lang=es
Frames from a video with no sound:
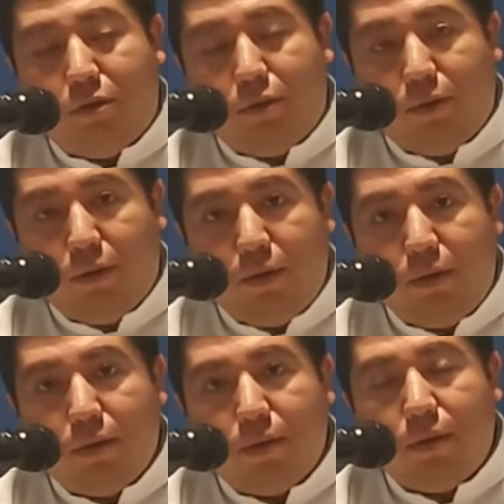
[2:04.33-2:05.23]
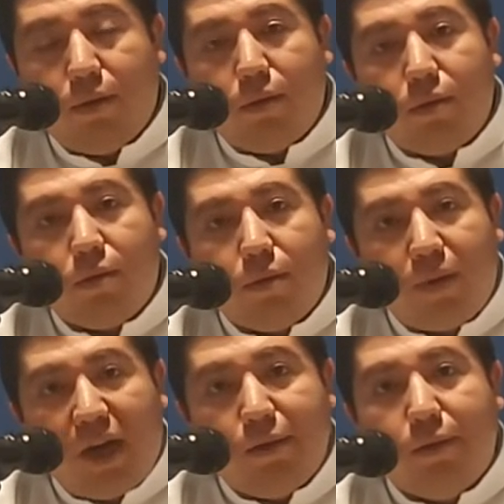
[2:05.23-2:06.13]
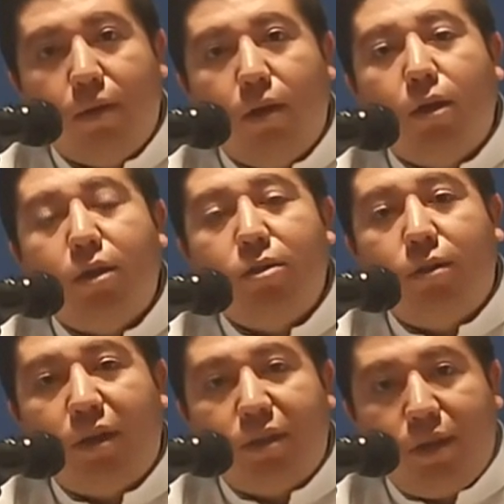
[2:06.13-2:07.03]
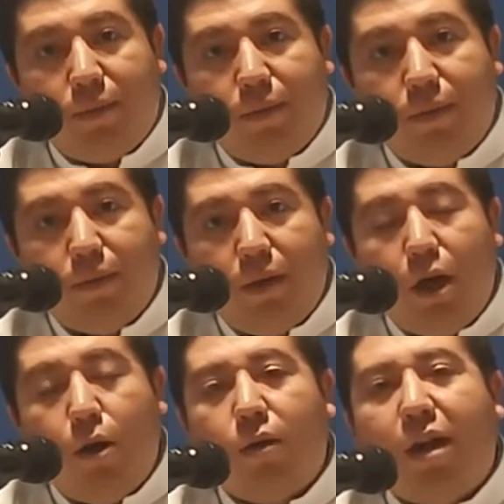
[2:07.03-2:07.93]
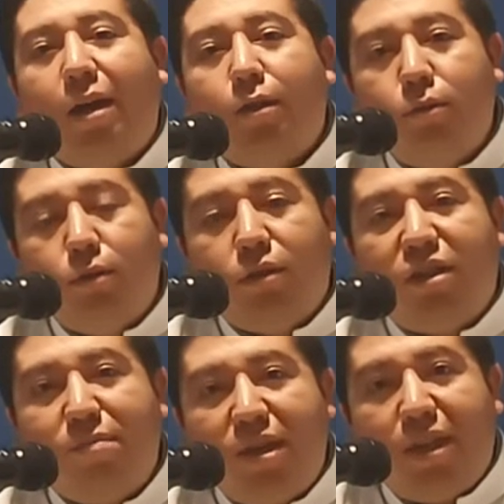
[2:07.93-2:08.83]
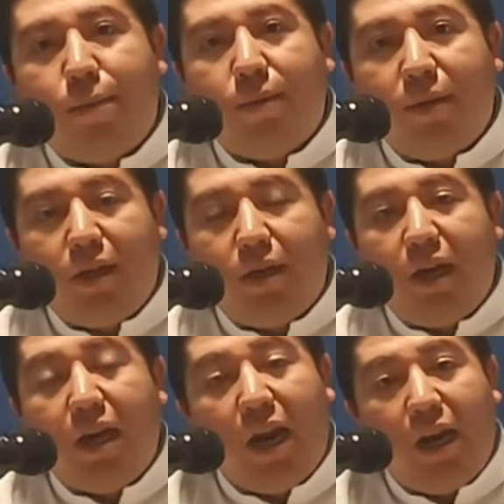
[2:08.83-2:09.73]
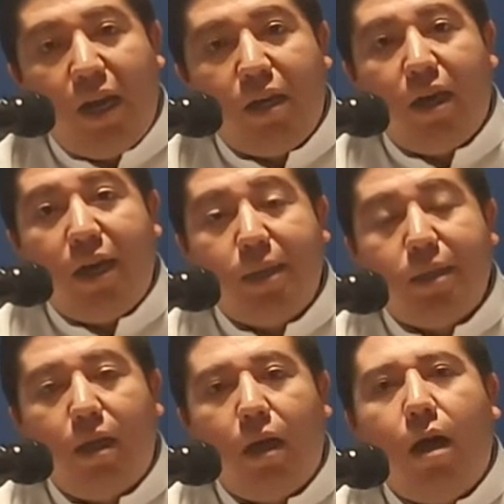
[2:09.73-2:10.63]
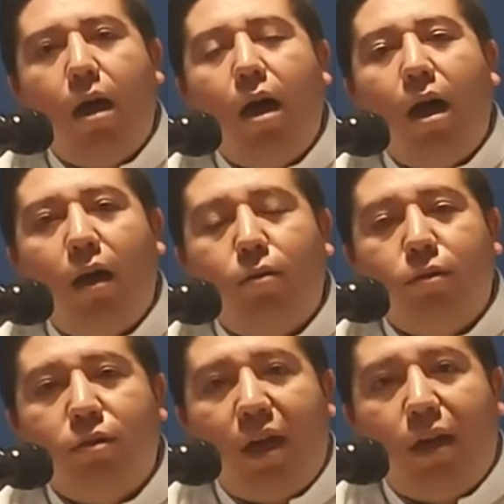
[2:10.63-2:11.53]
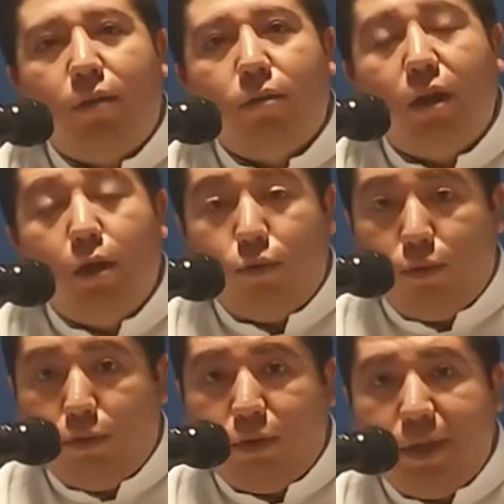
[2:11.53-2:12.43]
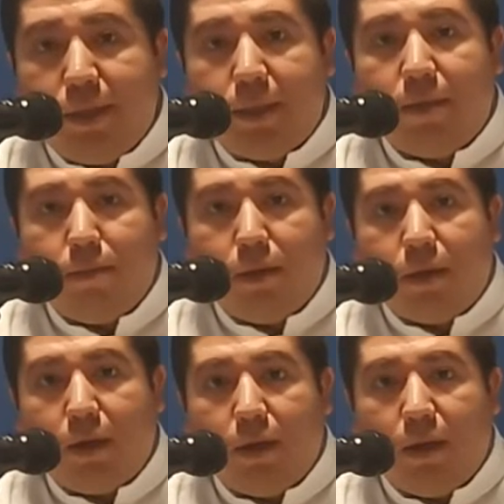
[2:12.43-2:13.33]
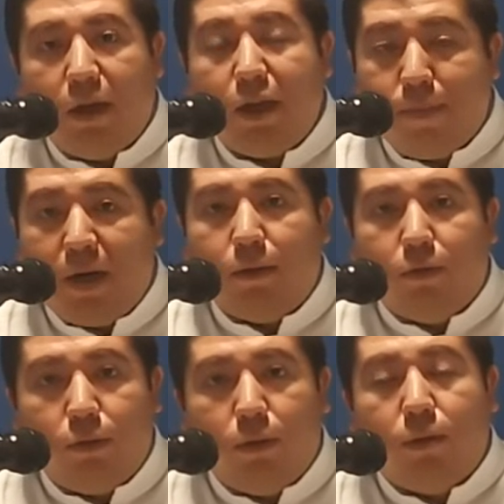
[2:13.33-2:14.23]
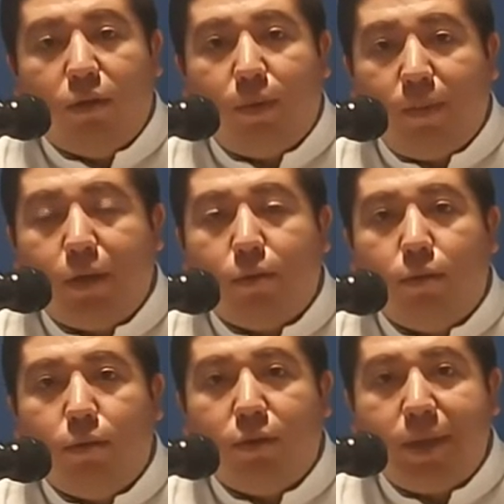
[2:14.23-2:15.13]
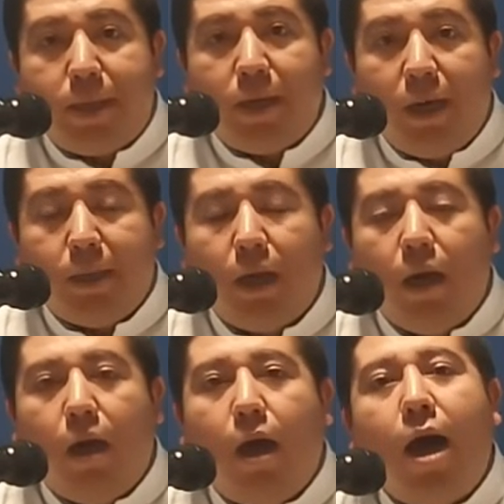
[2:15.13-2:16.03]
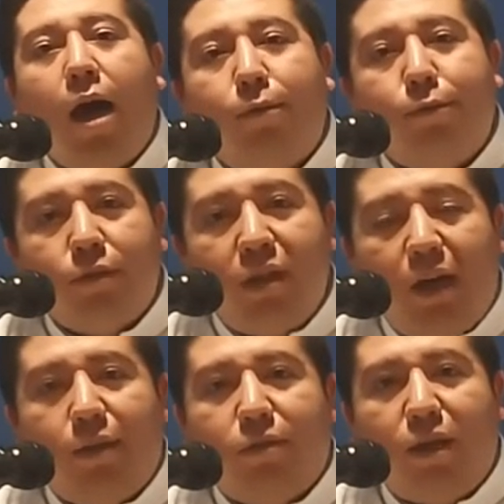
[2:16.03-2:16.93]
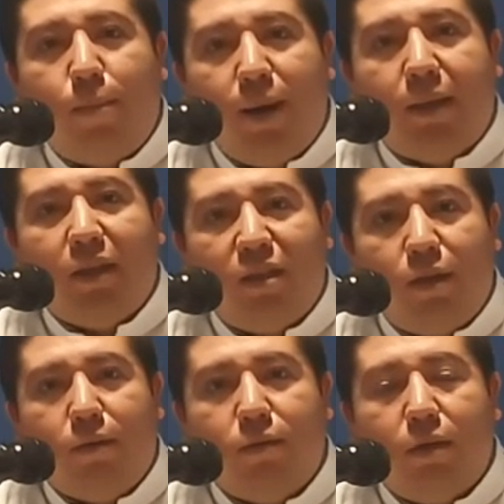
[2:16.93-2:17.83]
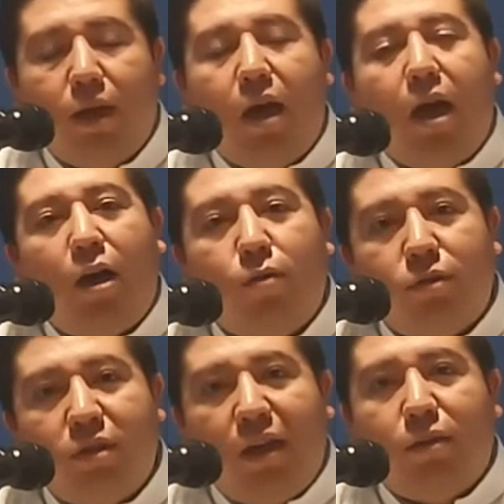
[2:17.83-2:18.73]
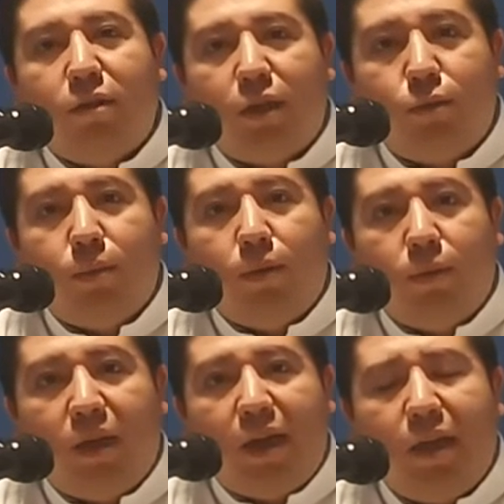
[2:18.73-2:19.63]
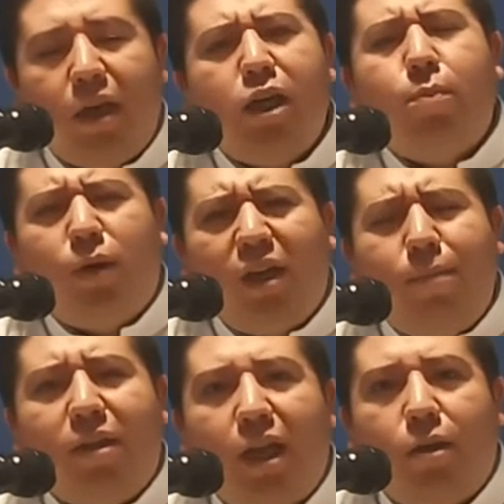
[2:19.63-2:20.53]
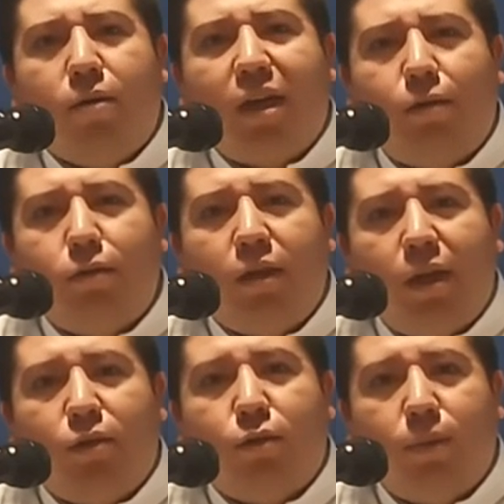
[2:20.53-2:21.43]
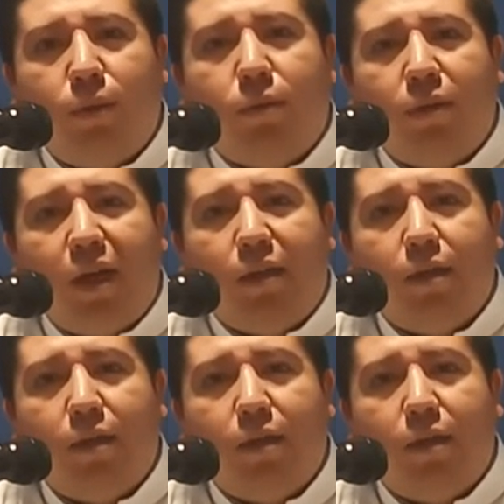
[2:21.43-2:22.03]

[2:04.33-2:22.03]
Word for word: Yo doy, yo pago, yo recibo. Lo que Jesús nos invita a vivir en la ley es ajustarnos. Su justicia es divina y para nosotros vivir su justicia es ajustarnos al plan de Dios, ajustarnos a su voluntad. ¿Y por qué me tengo que ajustar a su voluntad?